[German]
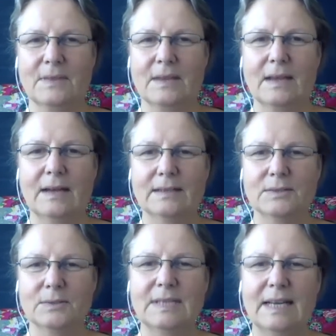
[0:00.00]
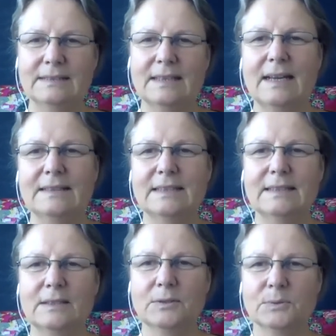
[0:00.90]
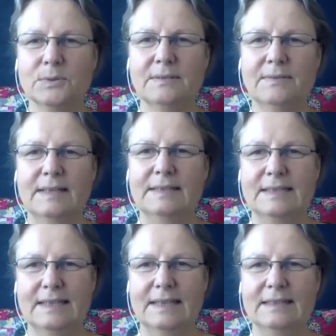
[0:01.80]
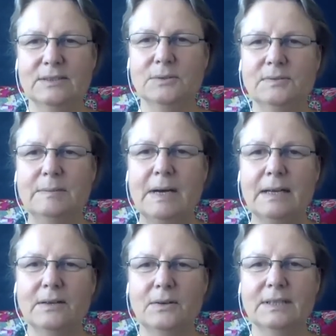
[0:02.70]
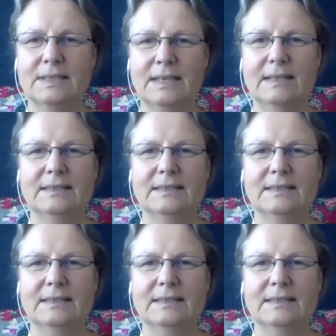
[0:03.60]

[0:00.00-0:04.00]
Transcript: Also Tantra hat dann die große Weisheit und wir machen heute eine